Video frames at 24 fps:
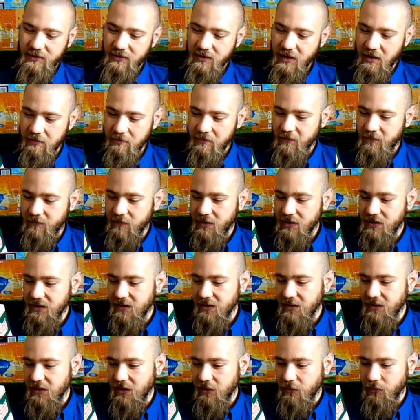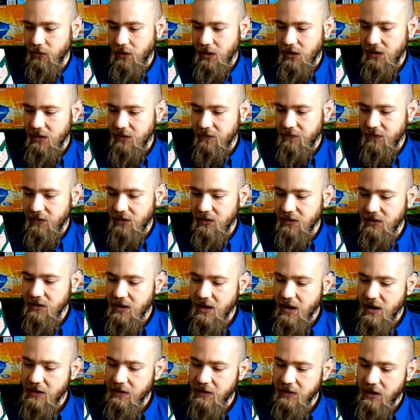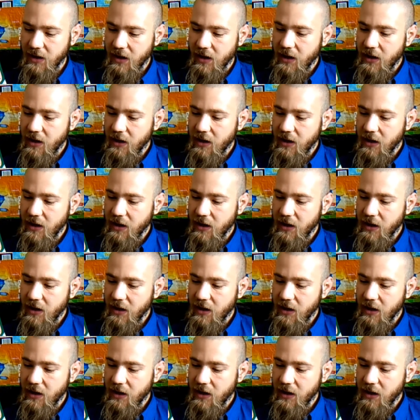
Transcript: jakby w medycynie naturalnej w Indiach.